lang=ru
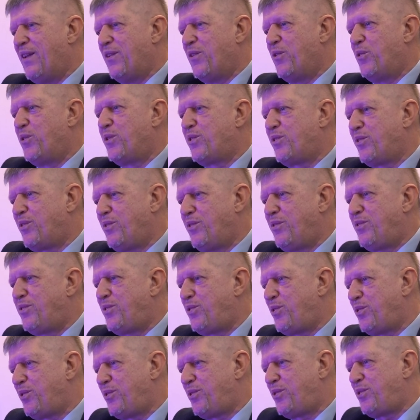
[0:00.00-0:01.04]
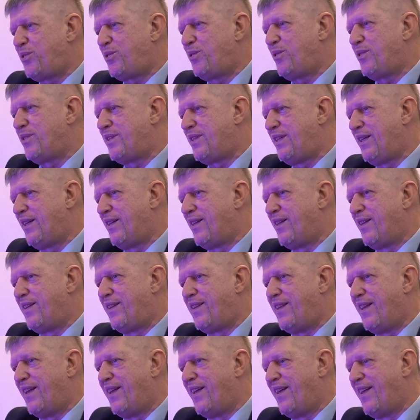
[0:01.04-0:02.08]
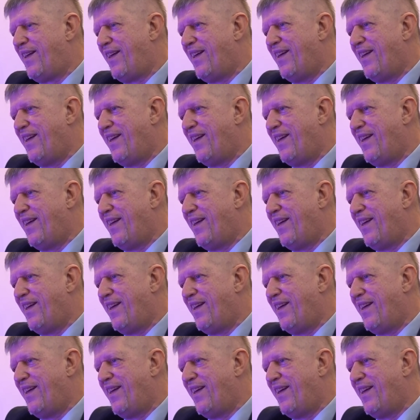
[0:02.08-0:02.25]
Ну, вот чё, что, сделать-то?